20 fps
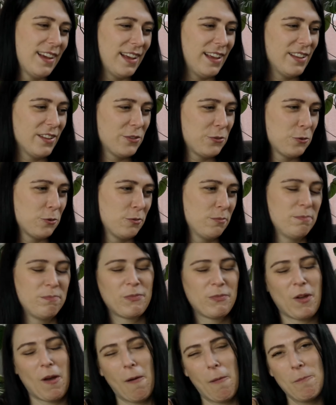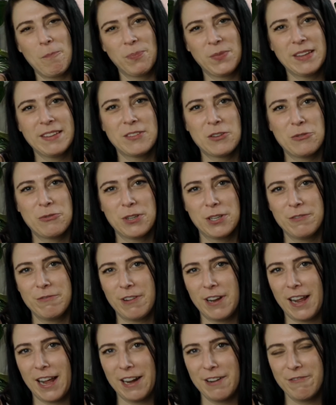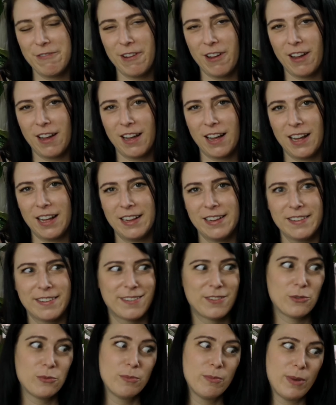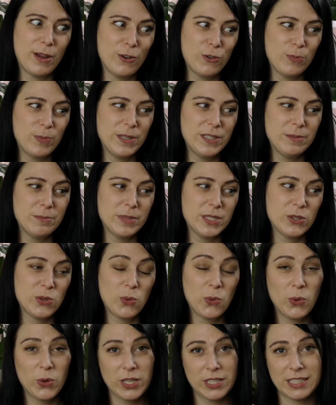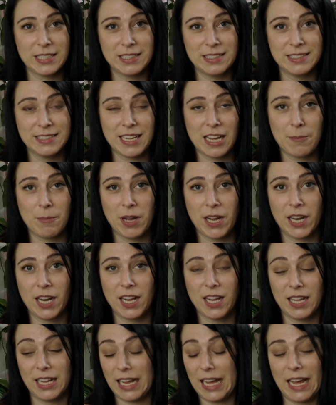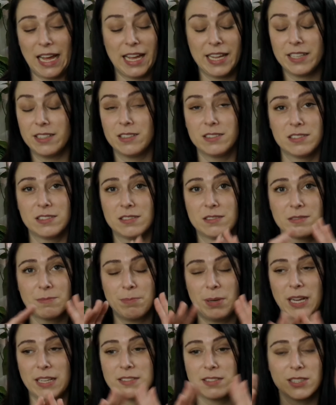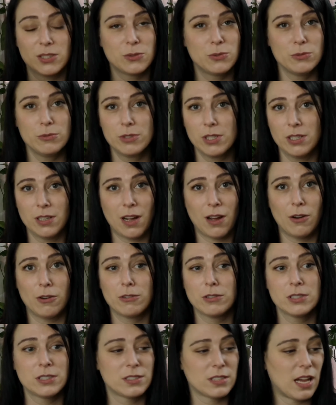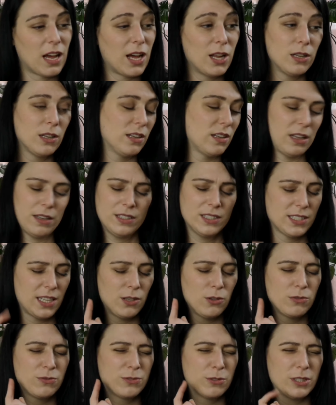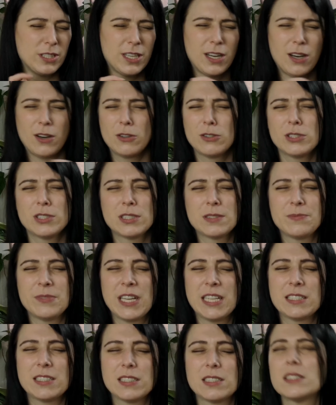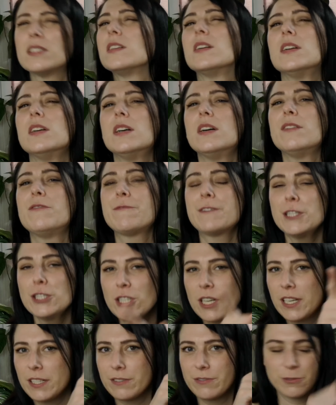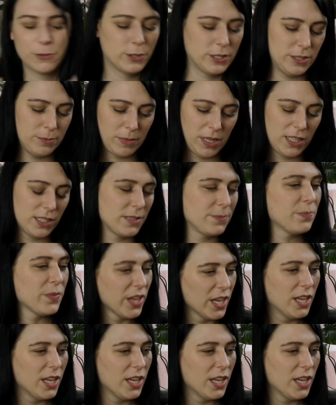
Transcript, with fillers: Also ja, ist auf jeden Fall einfacher als zum Beispiel die Methode, in der man eine Plastikkugel aus, Al äh, nicht Alufolie, aus, wie heißt das, Frischhaltefolie macht.